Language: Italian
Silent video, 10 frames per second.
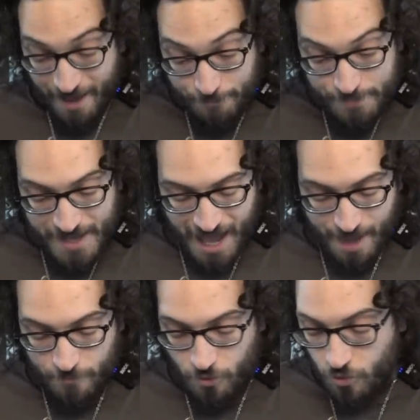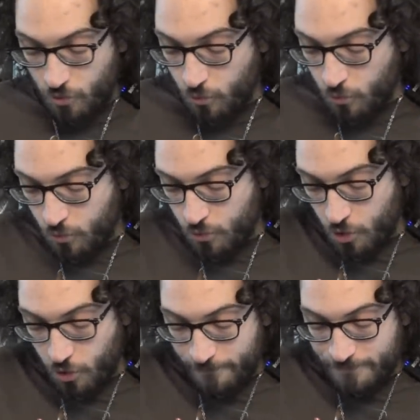abbiamo
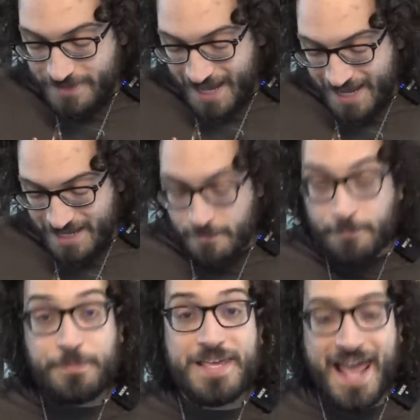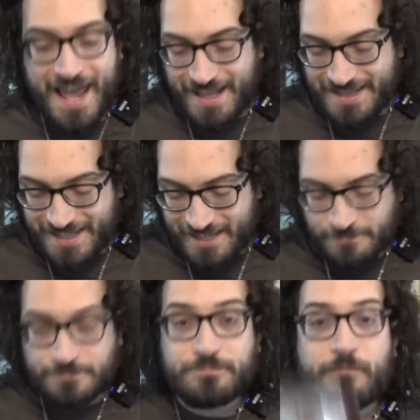uno dei piedi
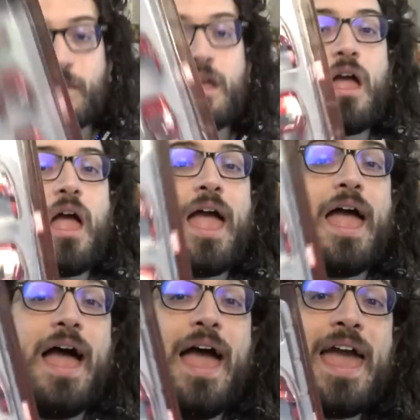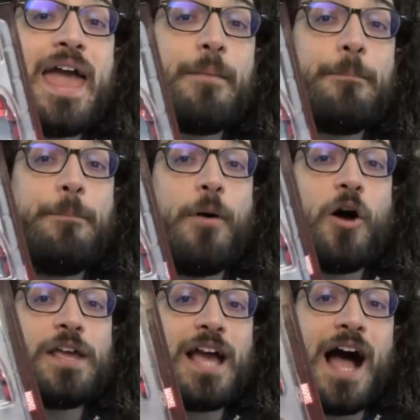e
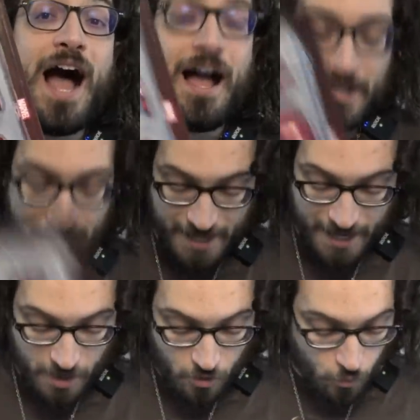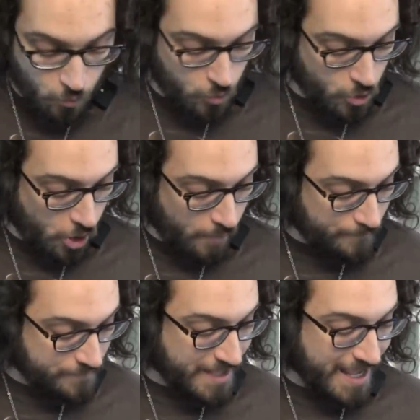poi anche uno
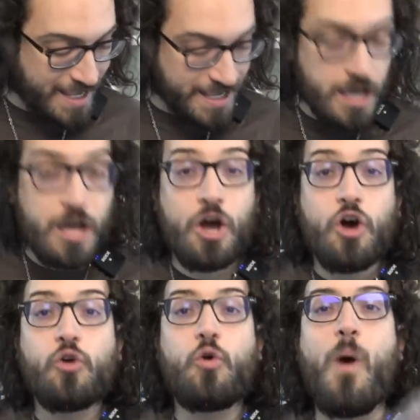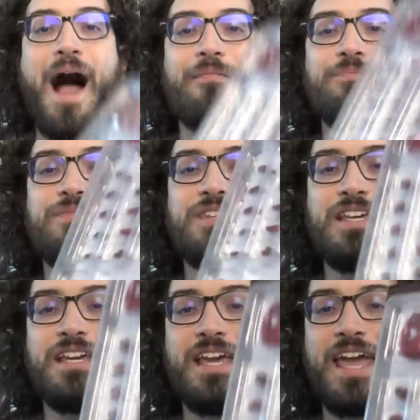dei
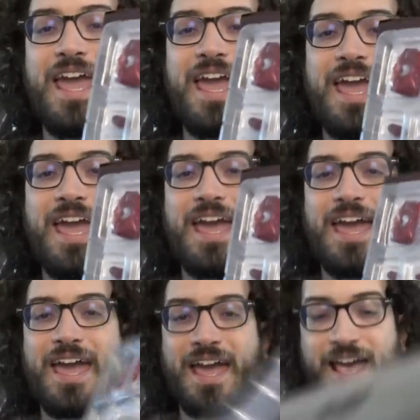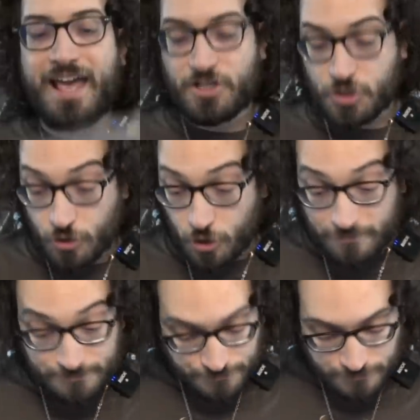guanti e eh, sono